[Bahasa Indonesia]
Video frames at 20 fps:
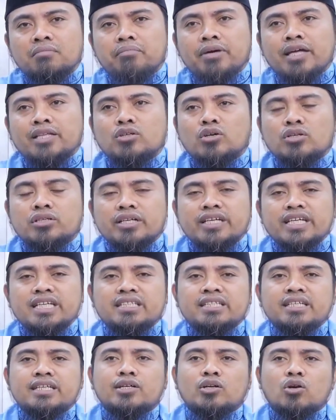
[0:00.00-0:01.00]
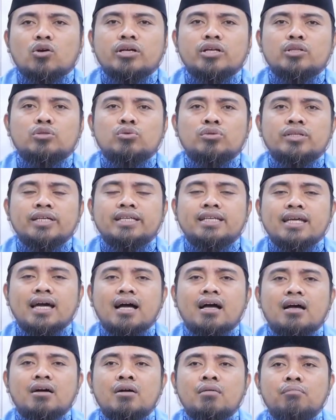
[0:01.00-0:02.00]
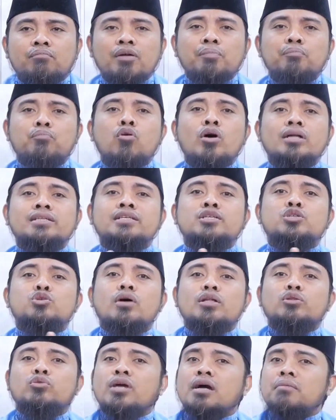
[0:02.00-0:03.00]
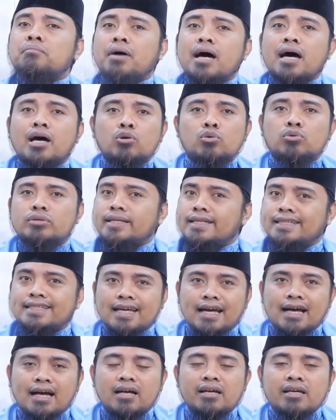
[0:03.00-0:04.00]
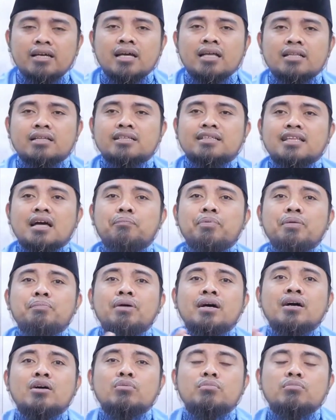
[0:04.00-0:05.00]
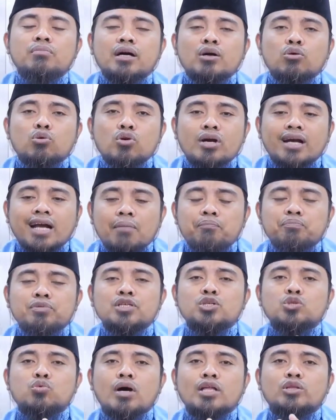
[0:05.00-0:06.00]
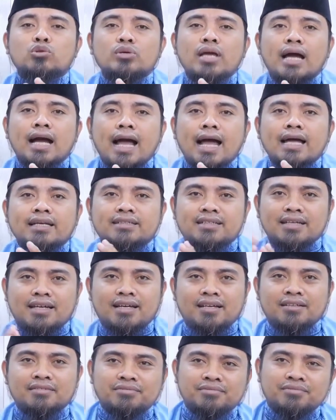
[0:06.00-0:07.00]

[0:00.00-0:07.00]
Metode istiqro' itu tidak membuat sesuatu yang baru, tidak. Tetapi mengungkap sesuatu yang ada.